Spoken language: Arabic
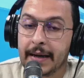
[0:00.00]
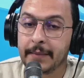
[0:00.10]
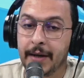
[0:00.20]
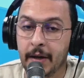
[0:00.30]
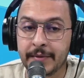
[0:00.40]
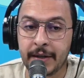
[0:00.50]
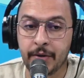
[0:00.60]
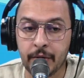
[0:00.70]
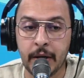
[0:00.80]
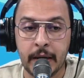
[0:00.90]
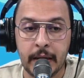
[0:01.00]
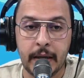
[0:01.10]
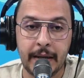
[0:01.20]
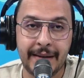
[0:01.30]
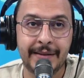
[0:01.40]
الراي نتاعهم سي كو
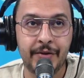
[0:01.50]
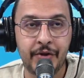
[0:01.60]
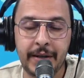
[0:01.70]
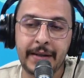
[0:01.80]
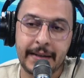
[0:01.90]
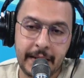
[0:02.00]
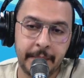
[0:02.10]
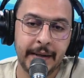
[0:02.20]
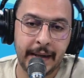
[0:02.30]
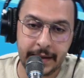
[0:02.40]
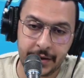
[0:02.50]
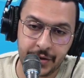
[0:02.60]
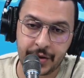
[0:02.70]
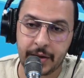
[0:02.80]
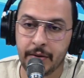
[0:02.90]
دي جيينغ لا ما
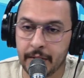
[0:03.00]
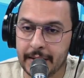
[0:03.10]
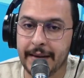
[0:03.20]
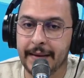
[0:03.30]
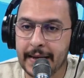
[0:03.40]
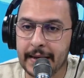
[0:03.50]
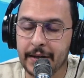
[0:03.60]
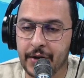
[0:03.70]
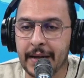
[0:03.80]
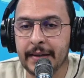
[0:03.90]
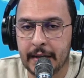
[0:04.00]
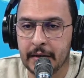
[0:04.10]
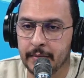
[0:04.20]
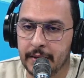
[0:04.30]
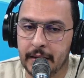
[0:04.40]
يعيش دونك هذاك علاش عندي
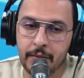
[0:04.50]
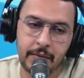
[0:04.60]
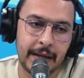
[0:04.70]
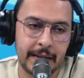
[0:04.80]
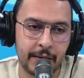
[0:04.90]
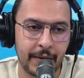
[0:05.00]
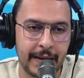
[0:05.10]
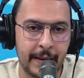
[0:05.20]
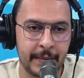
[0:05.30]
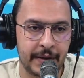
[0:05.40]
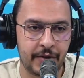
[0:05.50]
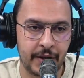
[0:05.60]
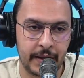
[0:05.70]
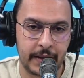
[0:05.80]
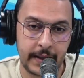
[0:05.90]
خدمتي وخليته غرام الدي
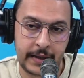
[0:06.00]
جيينغ